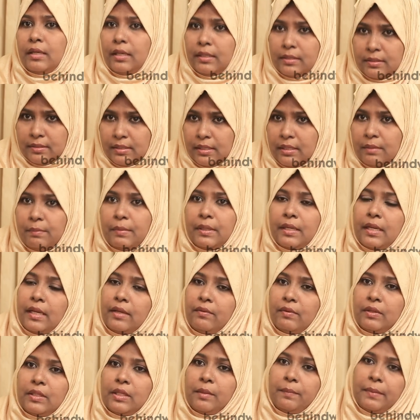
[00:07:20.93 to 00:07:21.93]
அந்த செட்டில்மெண்ட்
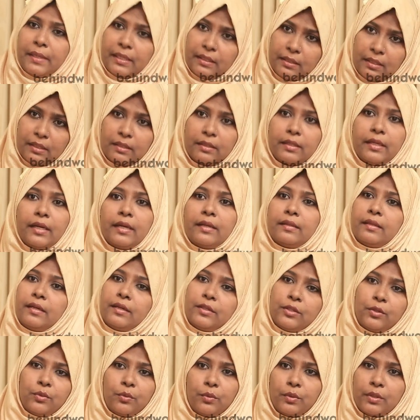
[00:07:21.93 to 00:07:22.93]
ஆகி வந்த பணத்துலேருந்து எடுத்து
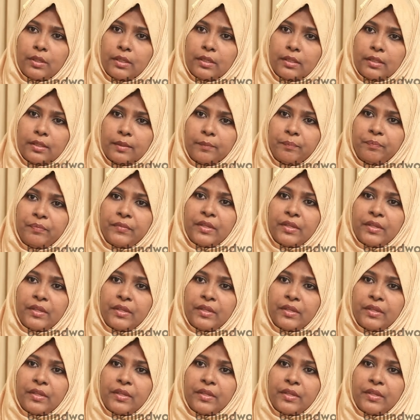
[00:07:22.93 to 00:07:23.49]
எடுத்து கொடுக்கறது